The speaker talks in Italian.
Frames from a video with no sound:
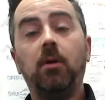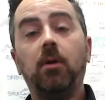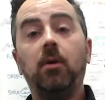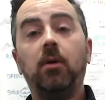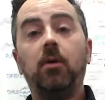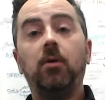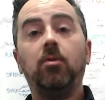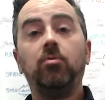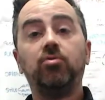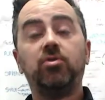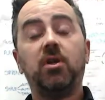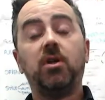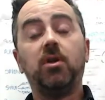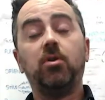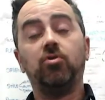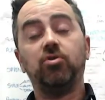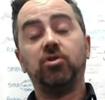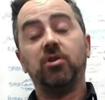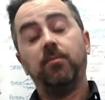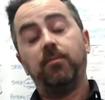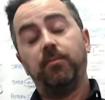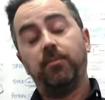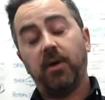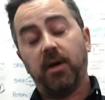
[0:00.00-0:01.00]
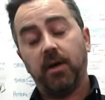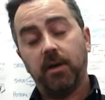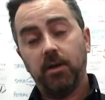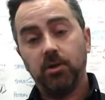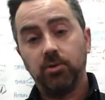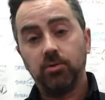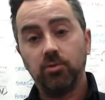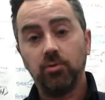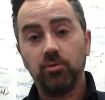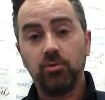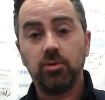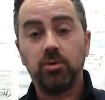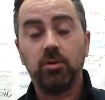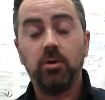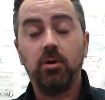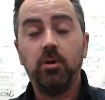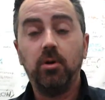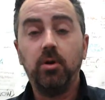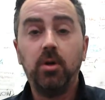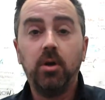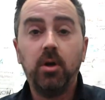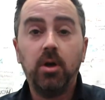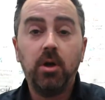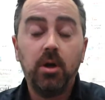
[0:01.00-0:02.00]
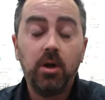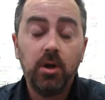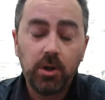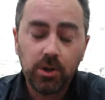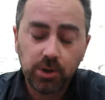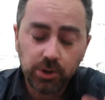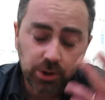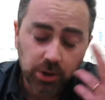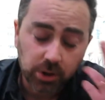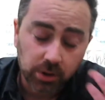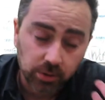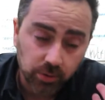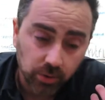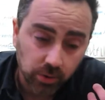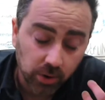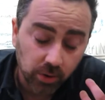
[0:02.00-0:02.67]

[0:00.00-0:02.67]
Lo sai cos'è il pane, giusto? Certo